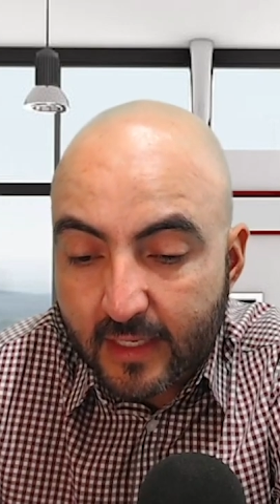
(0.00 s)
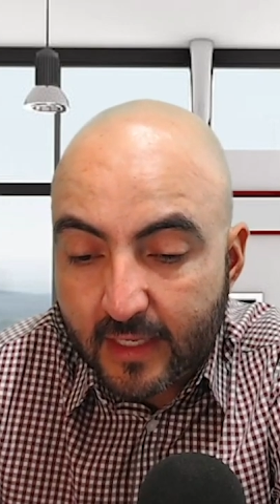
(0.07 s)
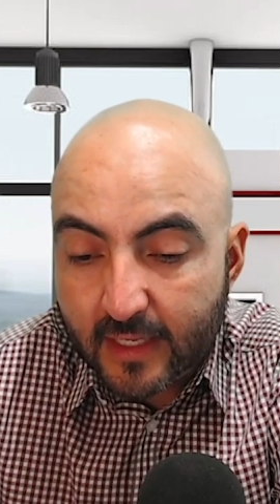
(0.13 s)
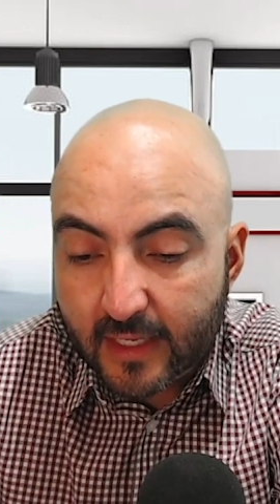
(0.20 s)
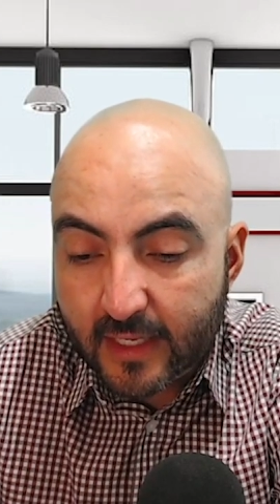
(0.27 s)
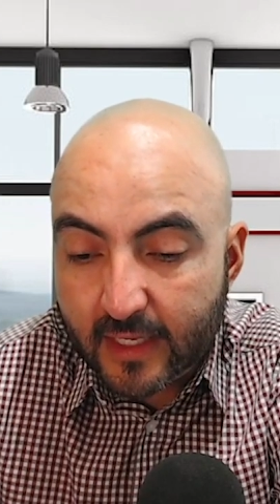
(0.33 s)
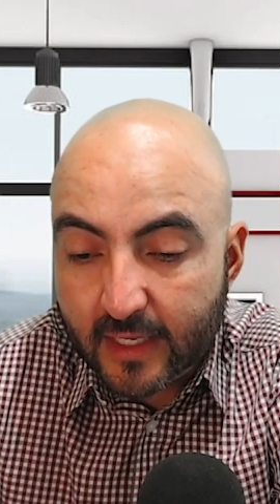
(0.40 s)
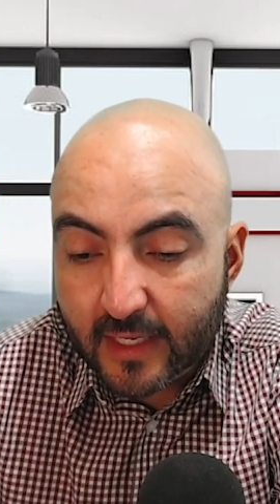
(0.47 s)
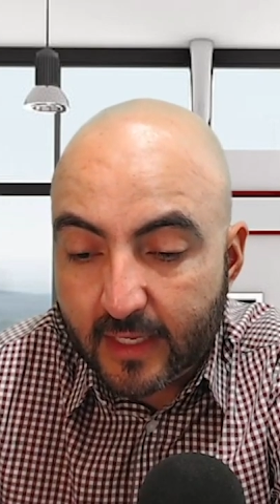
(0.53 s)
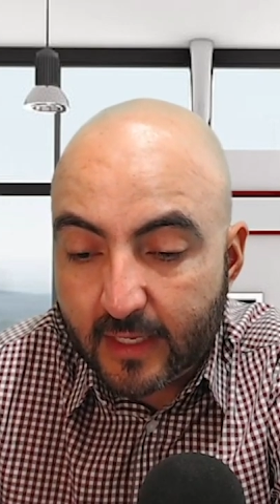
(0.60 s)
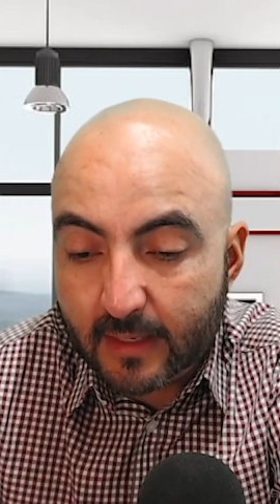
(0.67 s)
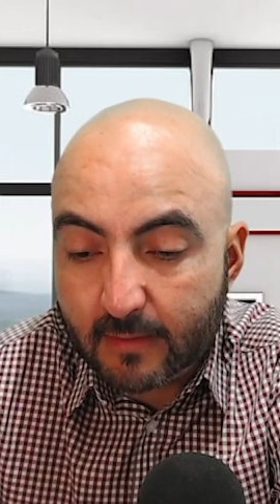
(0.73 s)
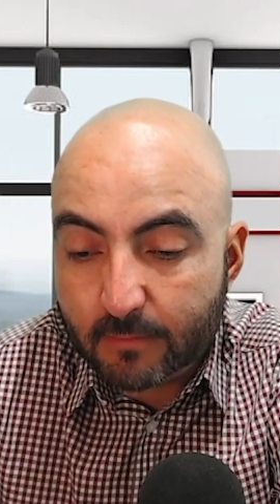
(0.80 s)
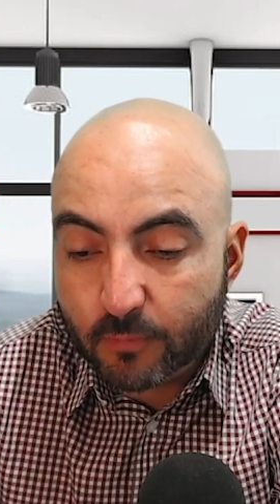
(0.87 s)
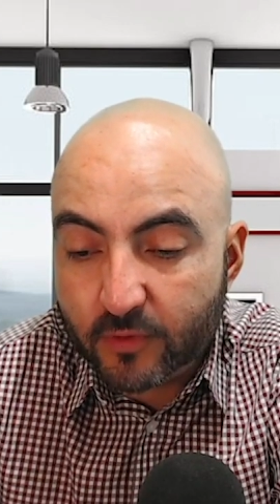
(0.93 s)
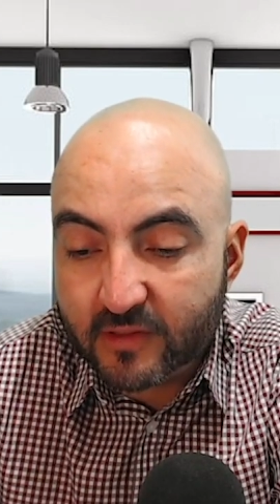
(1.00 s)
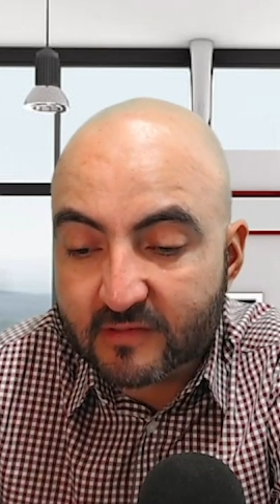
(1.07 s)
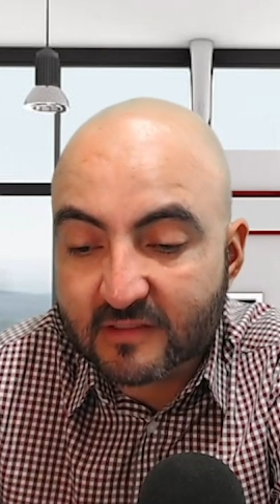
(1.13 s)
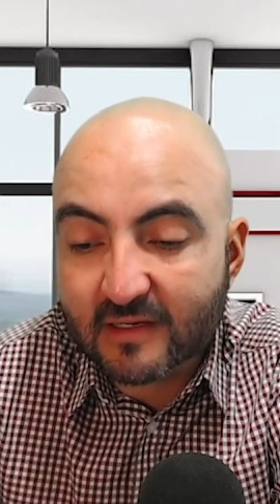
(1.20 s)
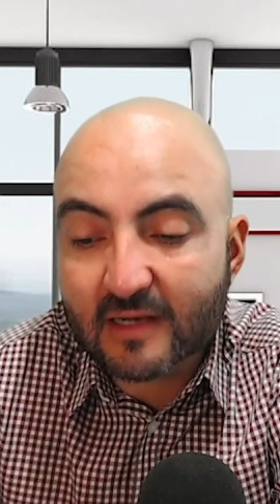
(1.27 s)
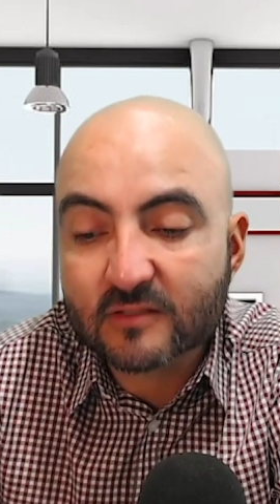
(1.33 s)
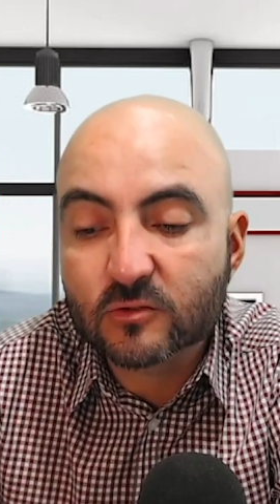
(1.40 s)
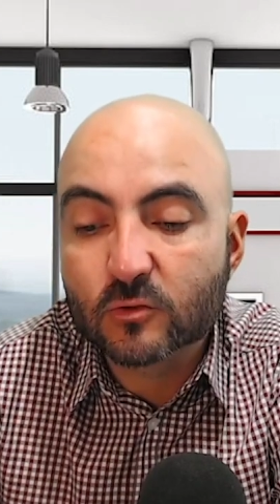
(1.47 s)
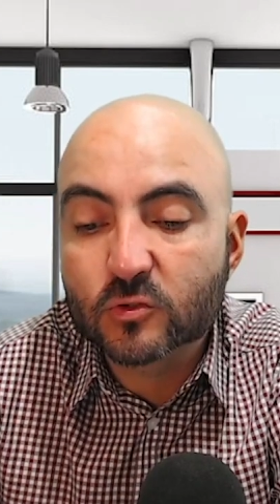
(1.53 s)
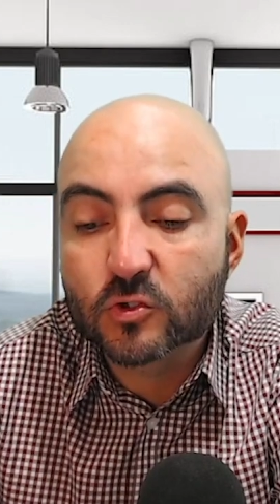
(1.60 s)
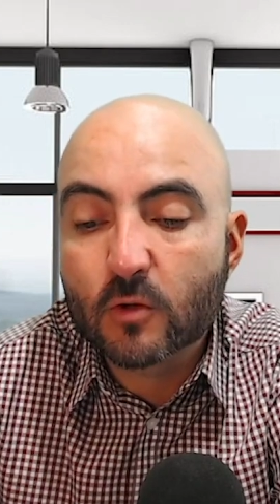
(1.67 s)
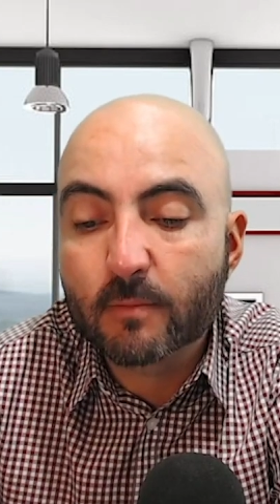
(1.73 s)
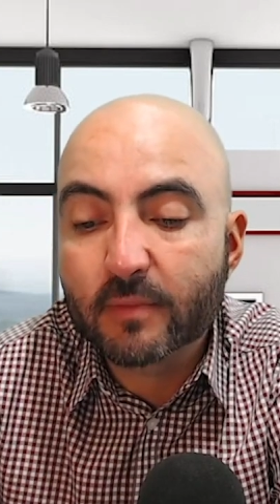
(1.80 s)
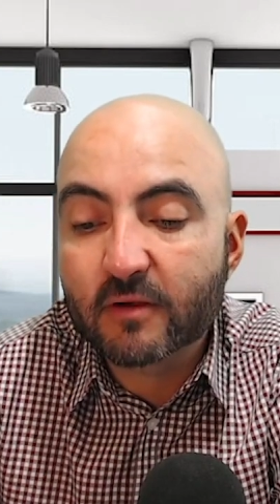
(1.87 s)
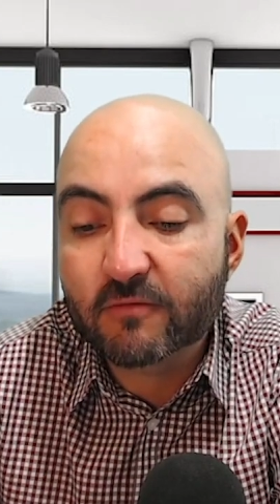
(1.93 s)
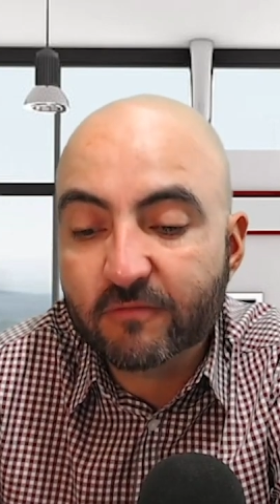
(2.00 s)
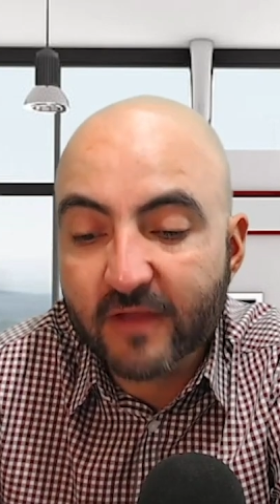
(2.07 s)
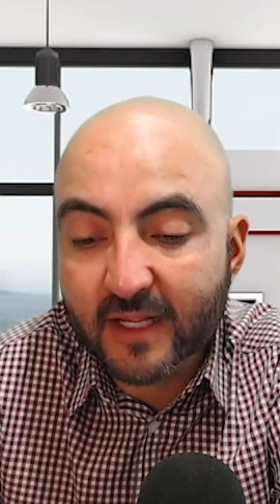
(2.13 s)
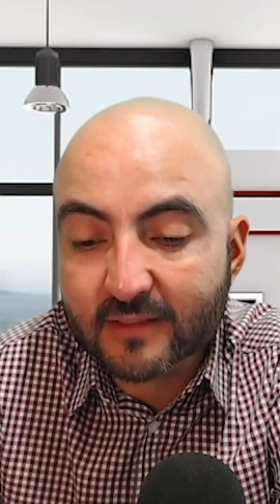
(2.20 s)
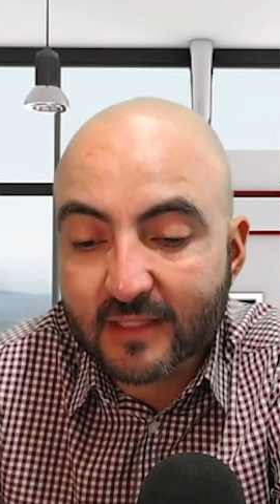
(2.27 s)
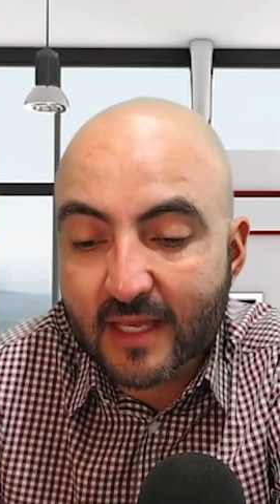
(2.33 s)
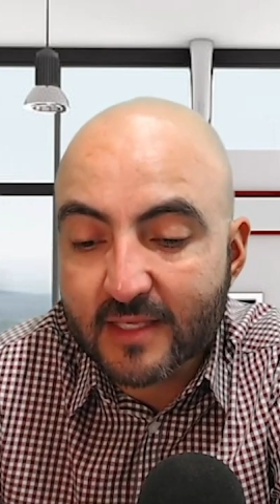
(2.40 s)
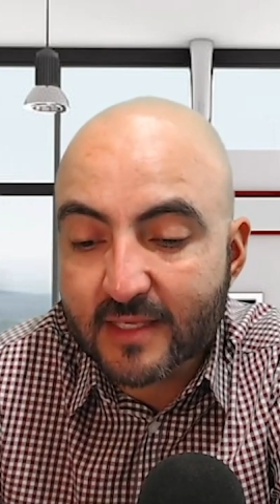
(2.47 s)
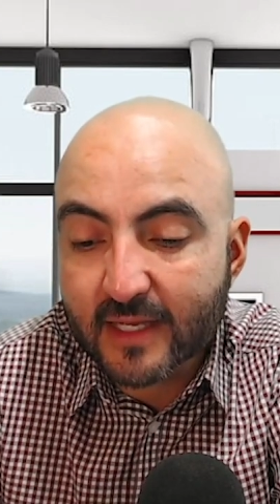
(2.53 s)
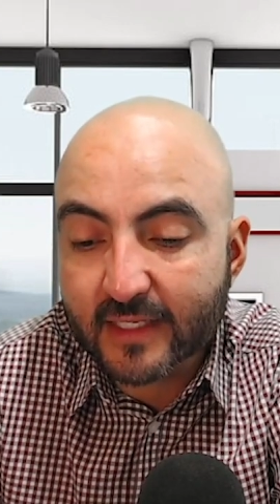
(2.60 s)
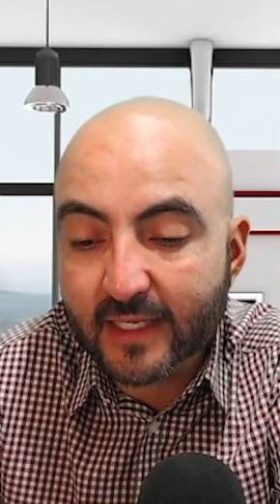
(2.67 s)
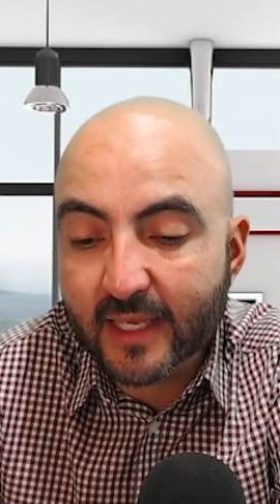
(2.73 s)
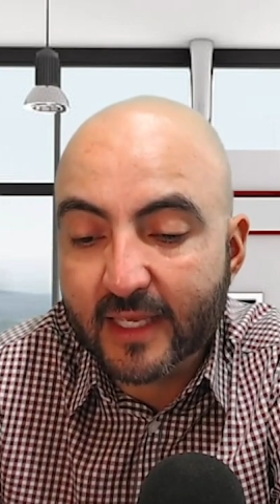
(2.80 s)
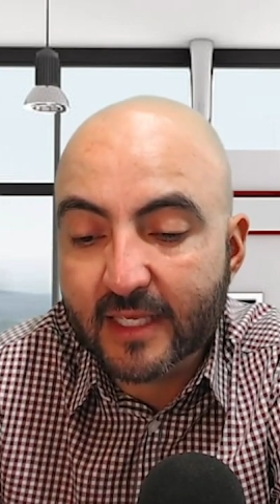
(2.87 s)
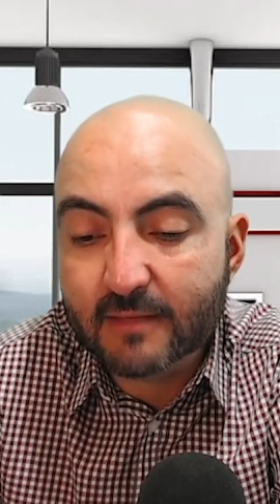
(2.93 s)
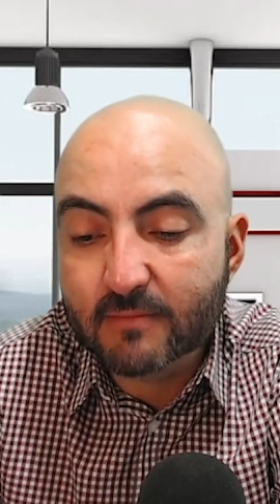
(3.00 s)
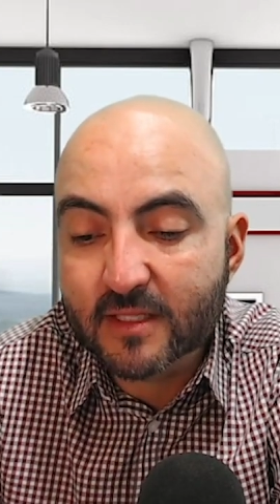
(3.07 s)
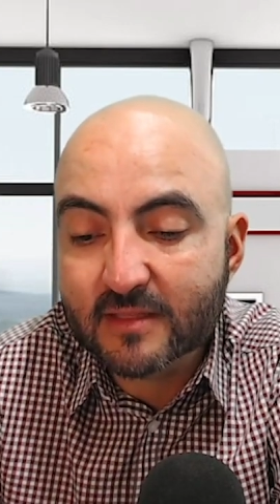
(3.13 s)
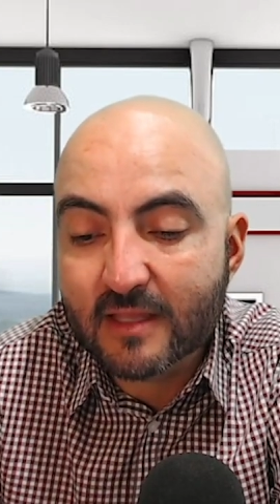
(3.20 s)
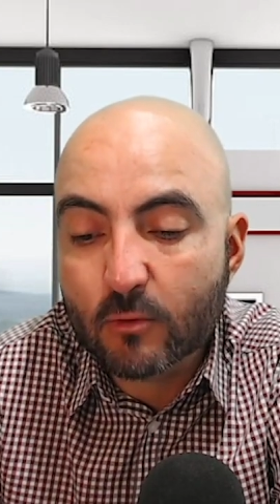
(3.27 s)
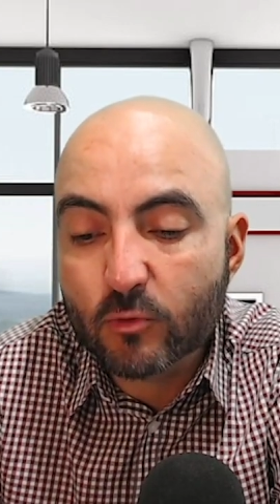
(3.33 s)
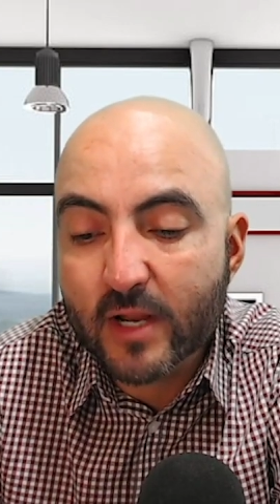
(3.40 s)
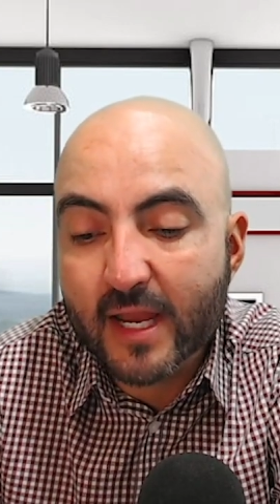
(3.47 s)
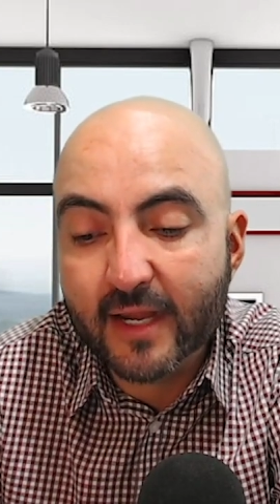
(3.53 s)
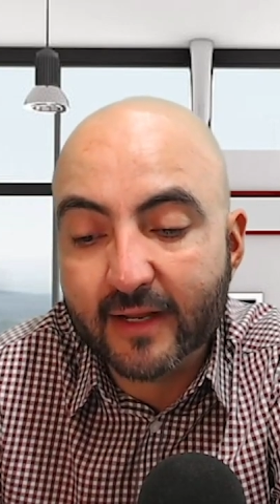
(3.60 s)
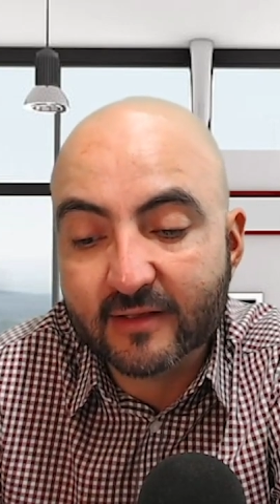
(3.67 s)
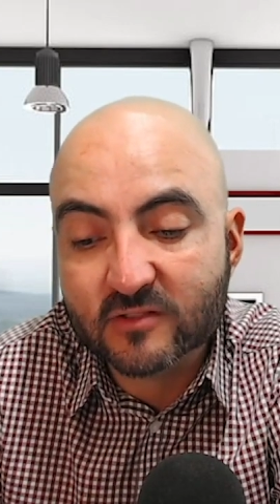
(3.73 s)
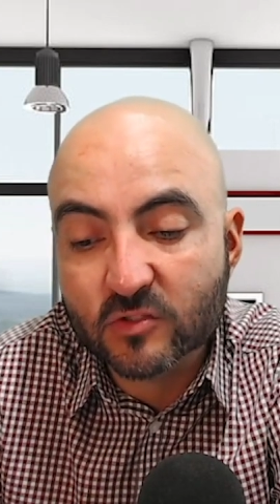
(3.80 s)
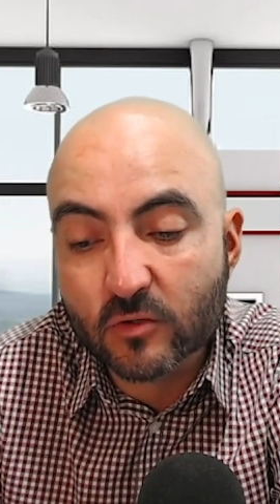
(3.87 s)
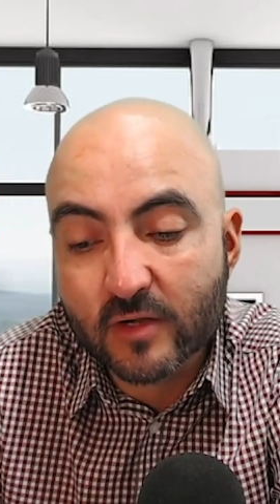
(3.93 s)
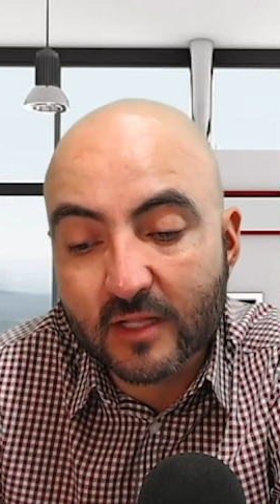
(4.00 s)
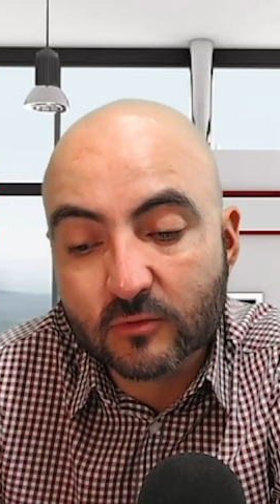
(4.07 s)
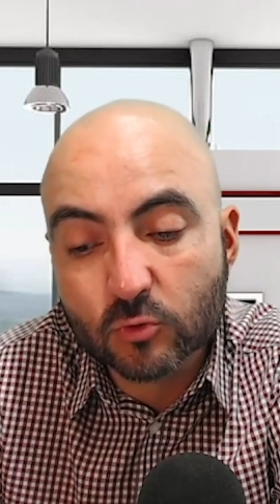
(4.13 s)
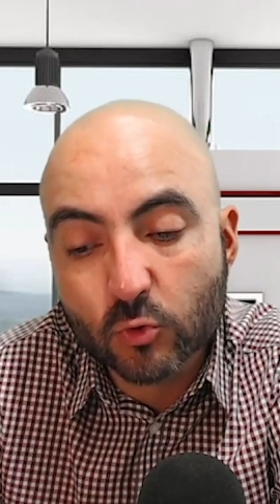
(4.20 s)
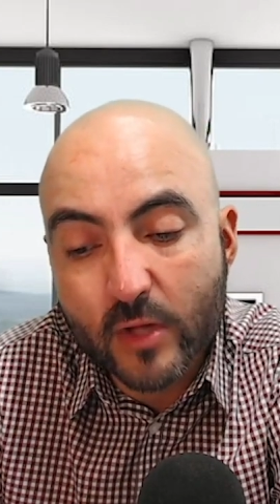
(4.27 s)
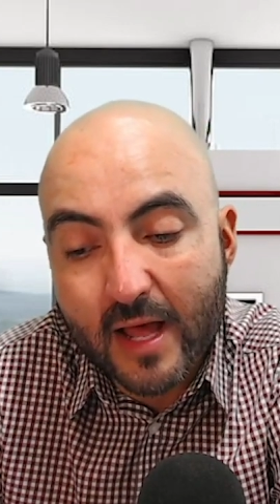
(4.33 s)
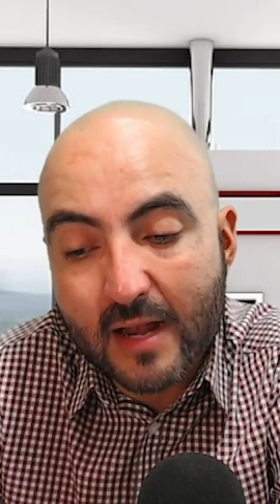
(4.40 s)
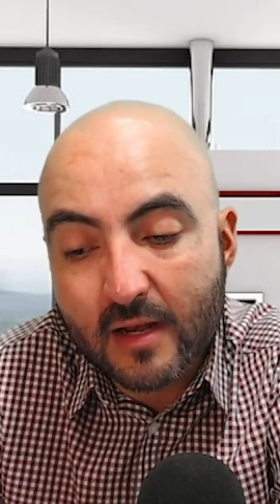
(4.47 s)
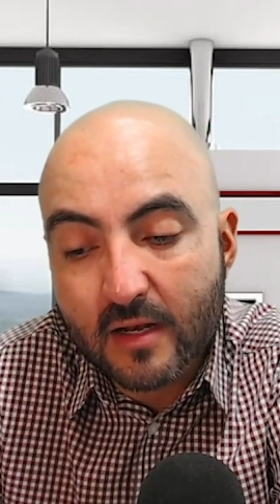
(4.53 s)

eh, puede ser la solución perfecta ya que imita una erección natural